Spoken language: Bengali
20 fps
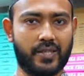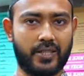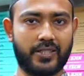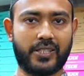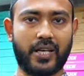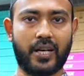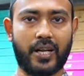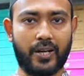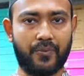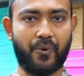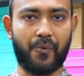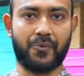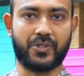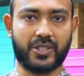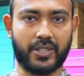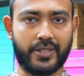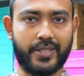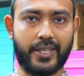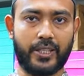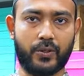ইনশাল্লাহ
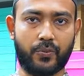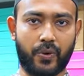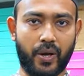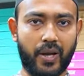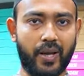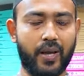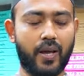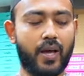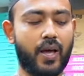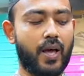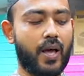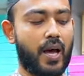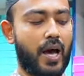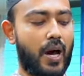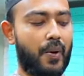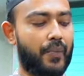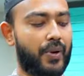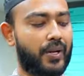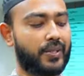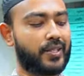ইনফরমেশন দিয়ে দিব হ্যাঁ
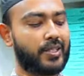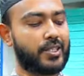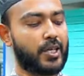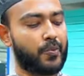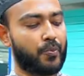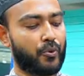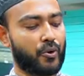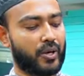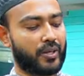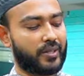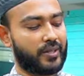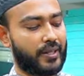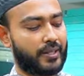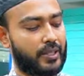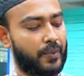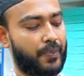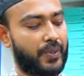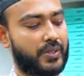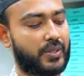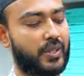আমার হাতে যে প্রোডাক্টটি
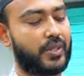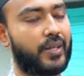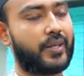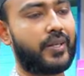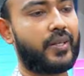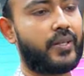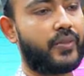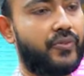দেখতে পাচ্ছেন এটি